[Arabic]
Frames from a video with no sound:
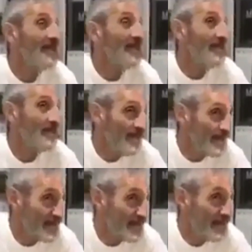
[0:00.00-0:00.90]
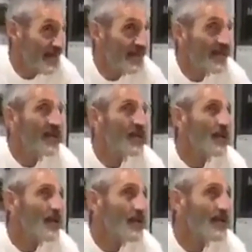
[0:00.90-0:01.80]
مليون دينار
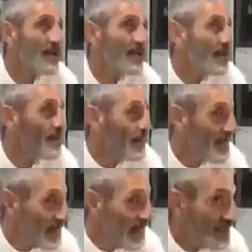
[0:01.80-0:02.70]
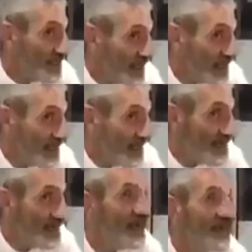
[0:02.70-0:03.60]
غضون 30 دقيقة